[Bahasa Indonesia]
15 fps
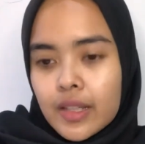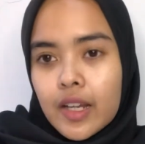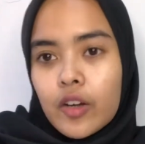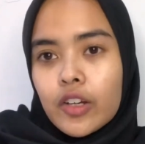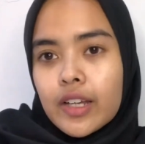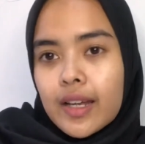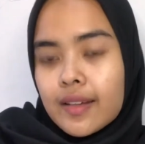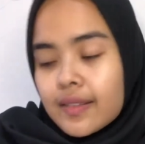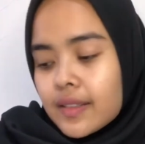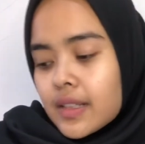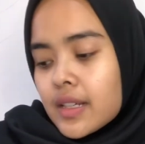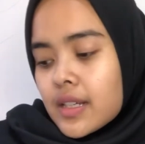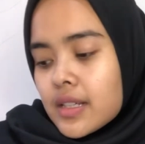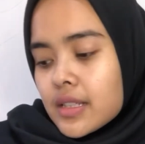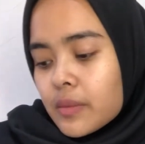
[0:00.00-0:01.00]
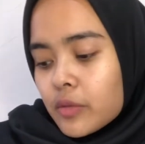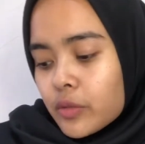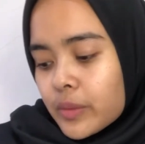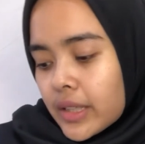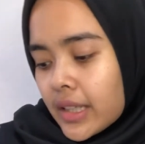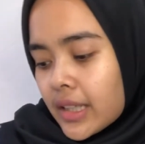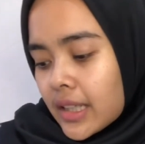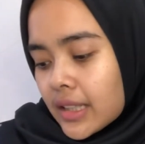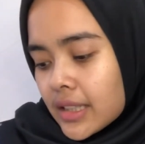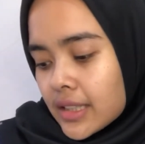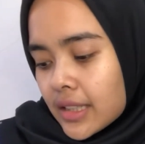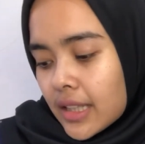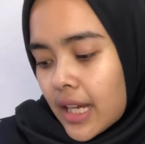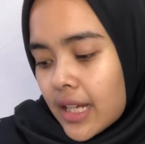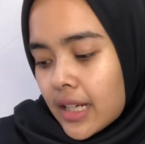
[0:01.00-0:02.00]
oh ya sebelumnya kita tes
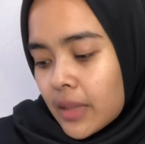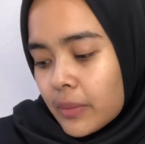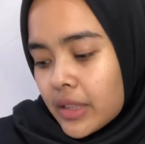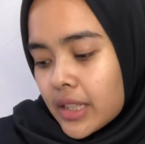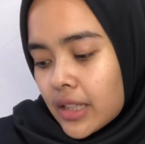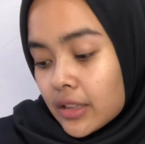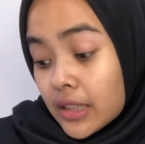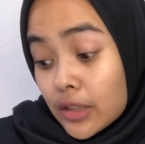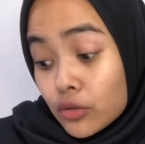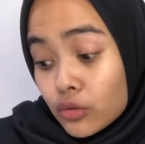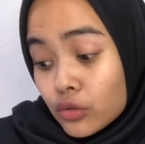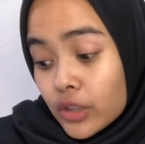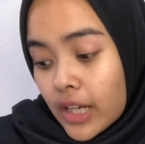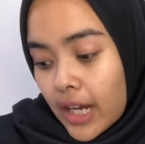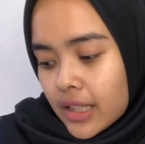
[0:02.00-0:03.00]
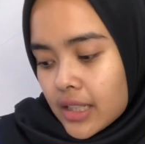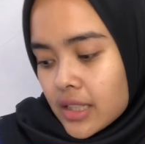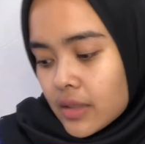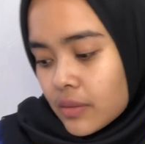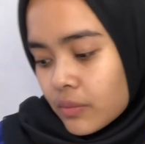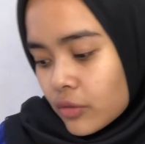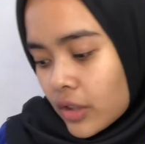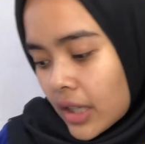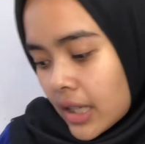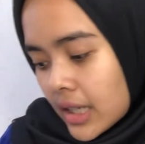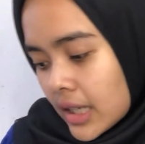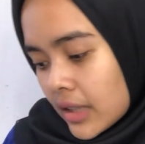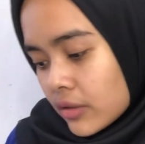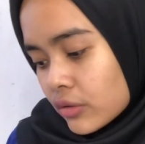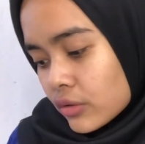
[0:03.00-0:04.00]
ketahanan minyaknya dulu ya tes muka
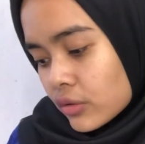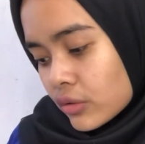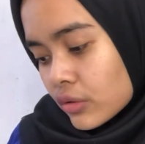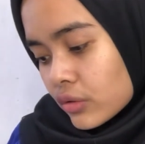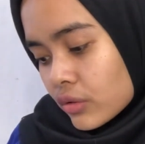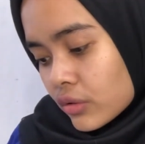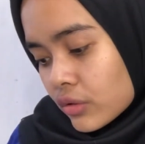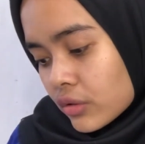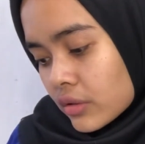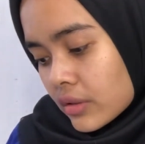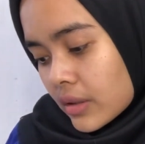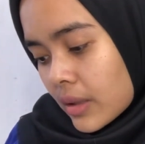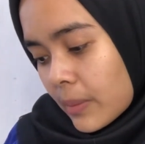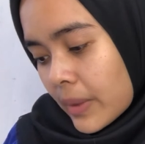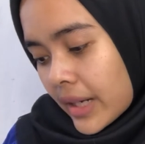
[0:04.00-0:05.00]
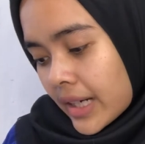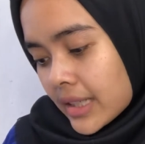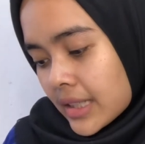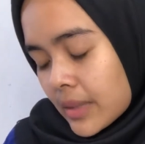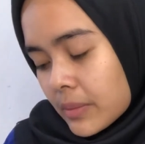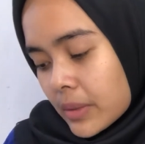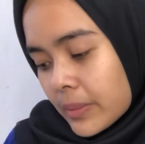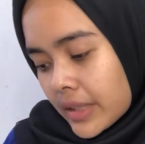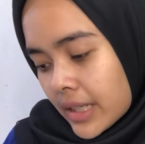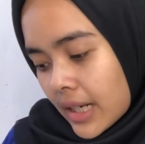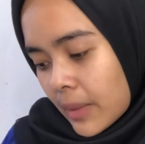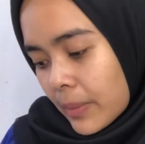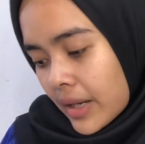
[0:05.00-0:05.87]
aku dulu apakah dia berminyak apa